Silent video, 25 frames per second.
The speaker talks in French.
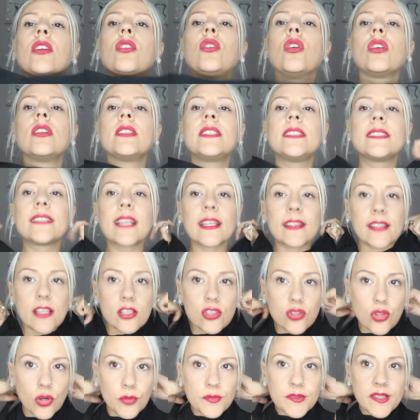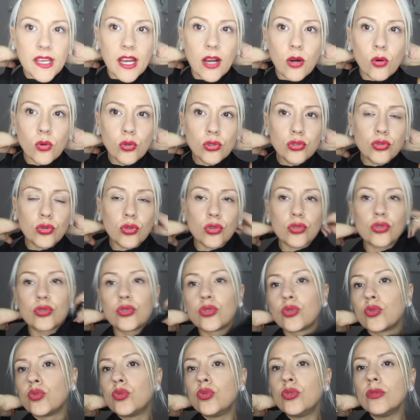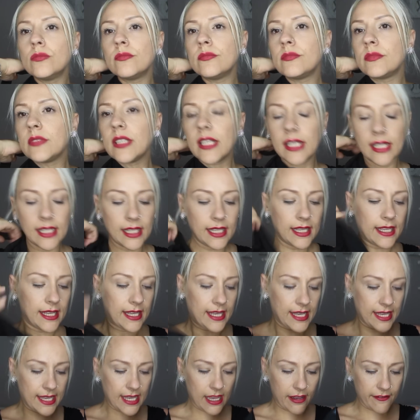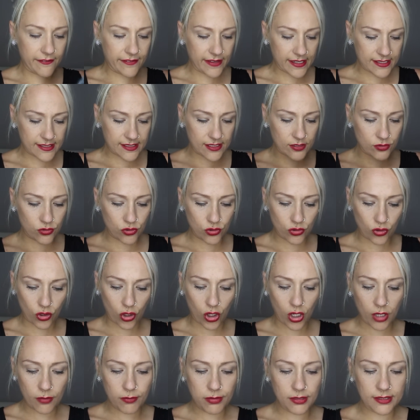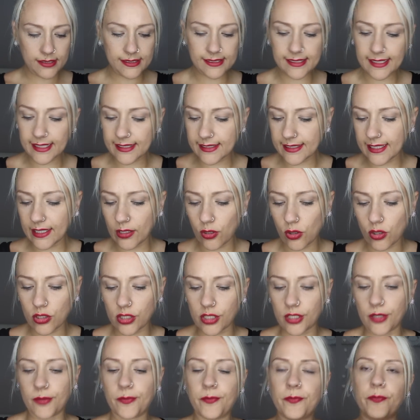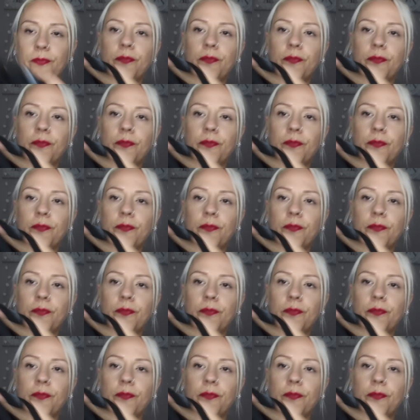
un col qui s'attache comme ça autour du cou. Et en fait c'est une robe très très longue.